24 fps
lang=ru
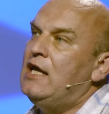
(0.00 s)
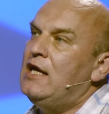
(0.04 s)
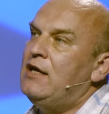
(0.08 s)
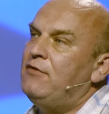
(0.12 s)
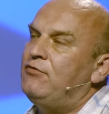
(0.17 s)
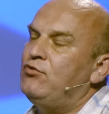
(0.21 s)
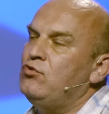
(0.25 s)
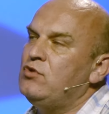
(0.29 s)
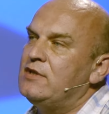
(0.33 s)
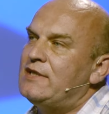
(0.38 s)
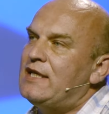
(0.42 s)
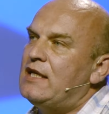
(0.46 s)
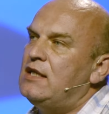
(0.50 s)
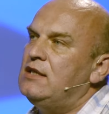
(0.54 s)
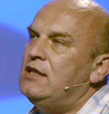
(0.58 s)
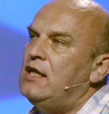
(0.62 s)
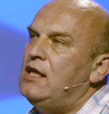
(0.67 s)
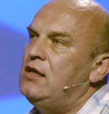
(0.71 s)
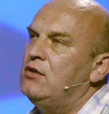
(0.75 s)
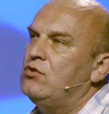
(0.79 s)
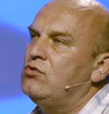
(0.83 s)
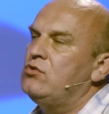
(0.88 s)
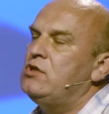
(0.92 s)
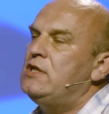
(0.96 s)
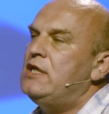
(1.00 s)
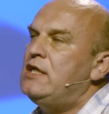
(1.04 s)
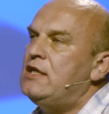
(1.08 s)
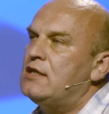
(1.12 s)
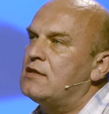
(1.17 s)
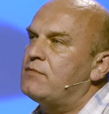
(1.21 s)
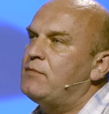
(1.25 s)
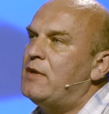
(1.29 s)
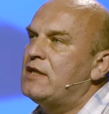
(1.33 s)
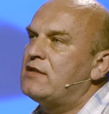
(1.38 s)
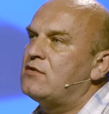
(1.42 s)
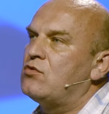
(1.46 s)
функциональную
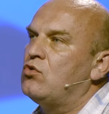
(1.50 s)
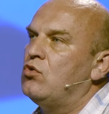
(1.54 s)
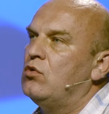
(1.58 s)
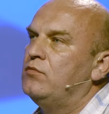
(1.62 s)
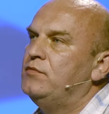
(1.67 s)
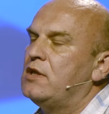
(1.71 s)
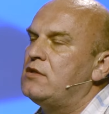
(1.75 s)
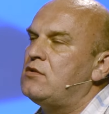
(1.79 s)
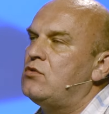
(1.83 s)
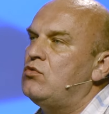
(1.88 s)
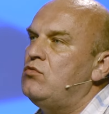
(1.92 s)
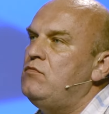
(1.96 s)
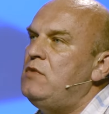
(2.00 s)
дееспособность,